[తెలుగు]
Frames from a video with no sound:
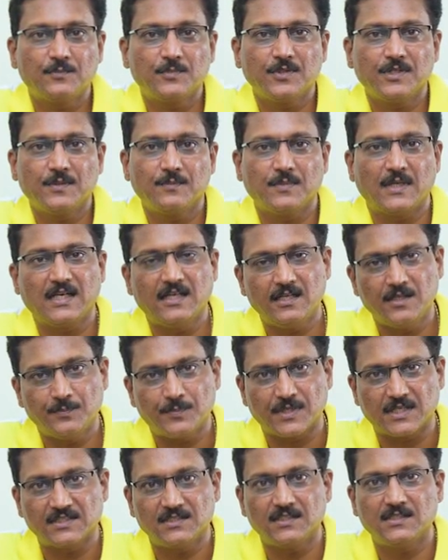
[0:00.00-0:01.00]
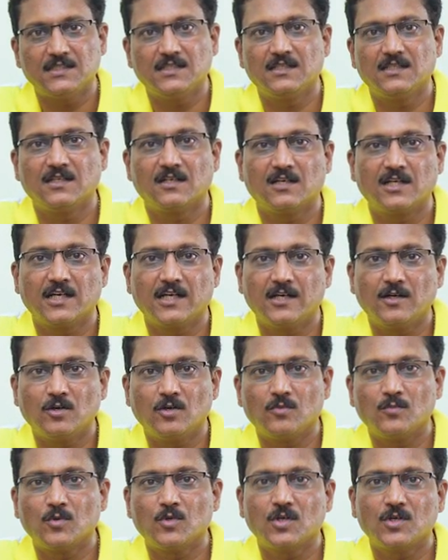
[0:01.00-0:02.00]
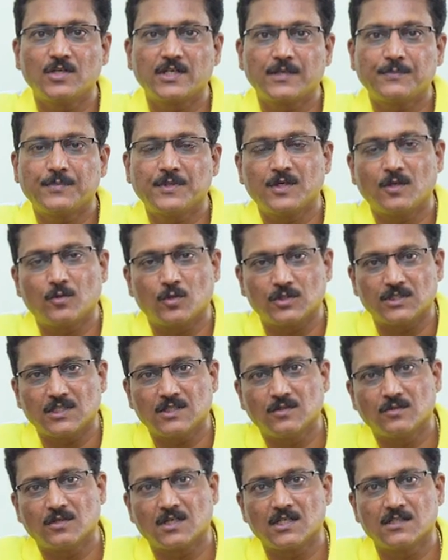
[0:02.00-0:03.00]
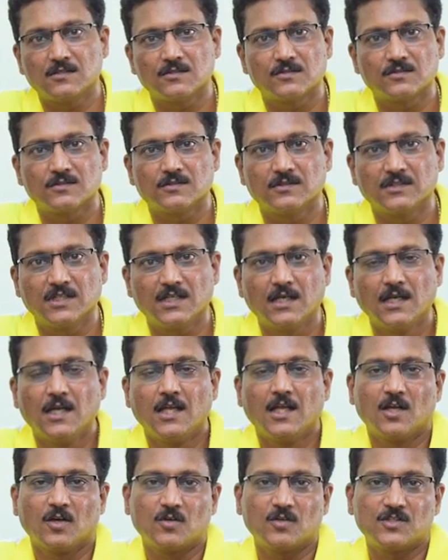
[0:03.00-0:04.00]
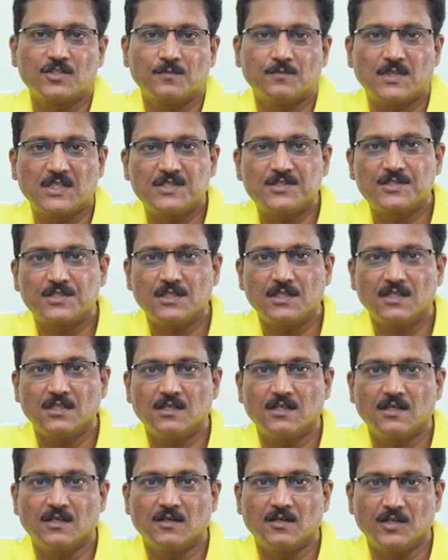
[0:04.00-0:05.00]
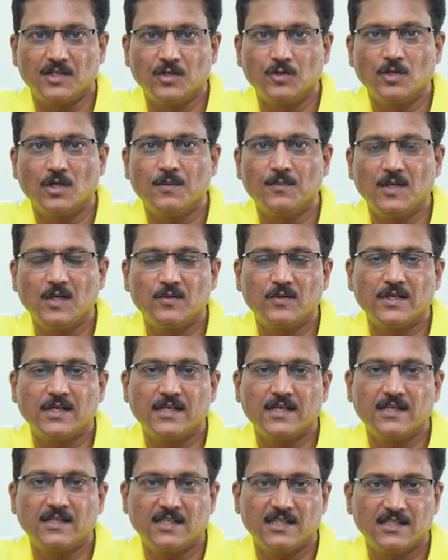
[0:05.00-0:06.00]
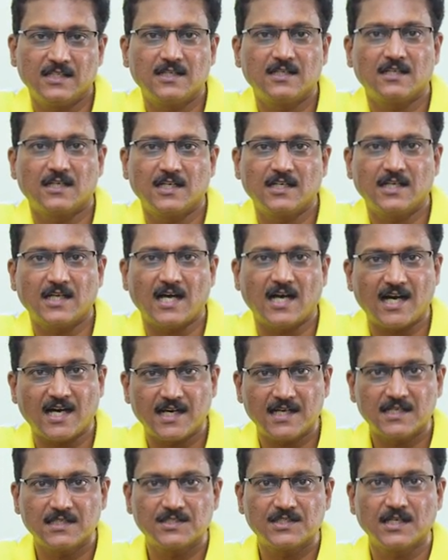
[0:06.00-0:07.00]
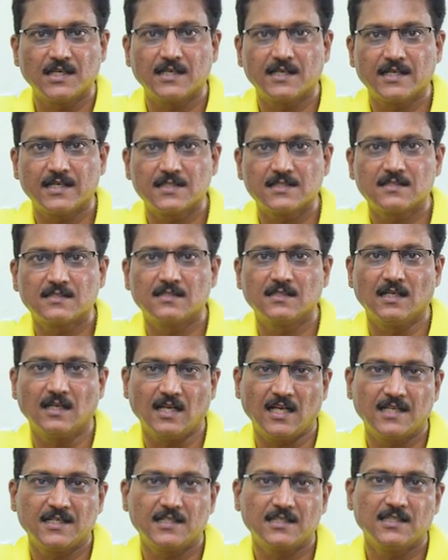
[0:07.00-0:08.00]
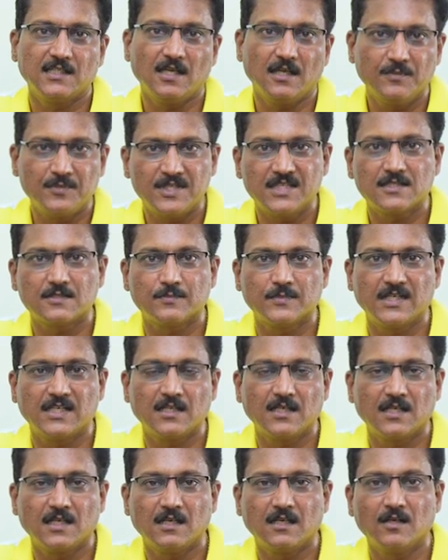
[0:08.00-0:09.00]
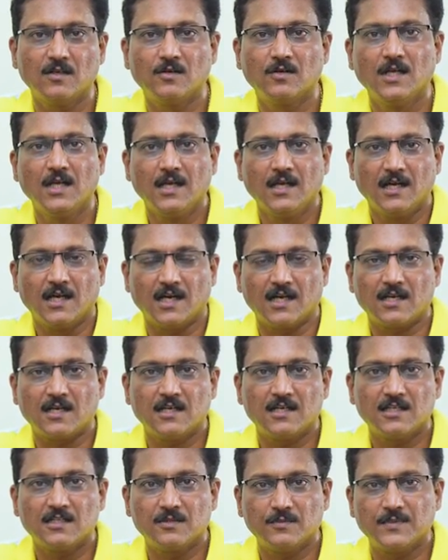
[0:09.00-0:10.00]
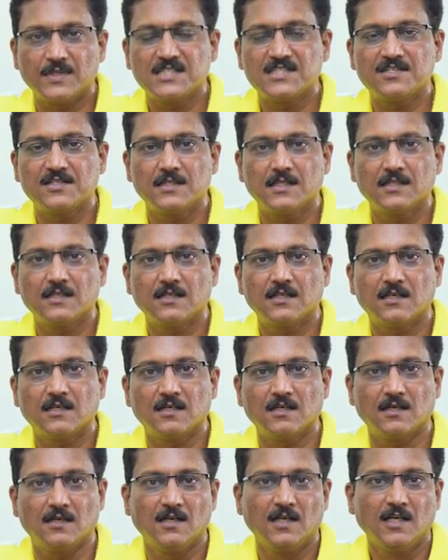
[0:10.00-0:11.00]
అయిపోయి మళ్ళీ ప్రతి రెండో మూడో ట్రిప్కి కొత్తది కొనాల్సి వస్తుంది కొంచెం మంచి డ్యూరబుల్ ఉండే ఏదన్నా అంటే హార్డ్ షెల్ కేస్ లాంటిది ఏబిఎస్ మెటీరియల్లో అట్లాంటిది మంచిది ఏదన్నా